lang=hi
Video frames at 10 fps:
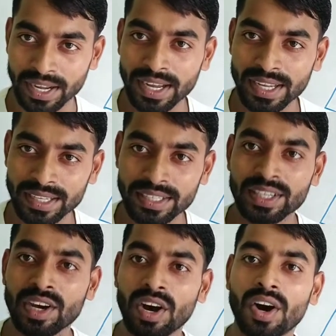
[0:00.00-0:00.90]
बड़ा है
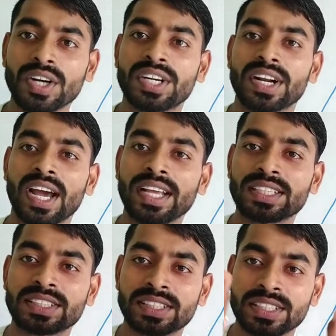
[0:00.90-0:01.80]
और
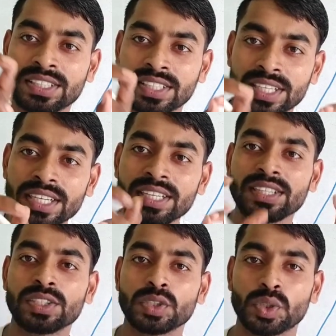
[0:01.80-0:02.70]
ड्राइंग
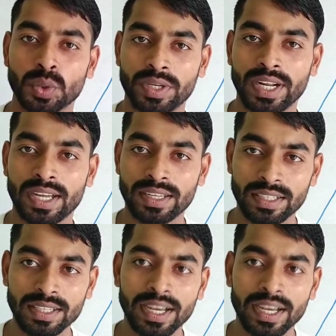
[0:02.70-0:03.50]
सीट छोटा है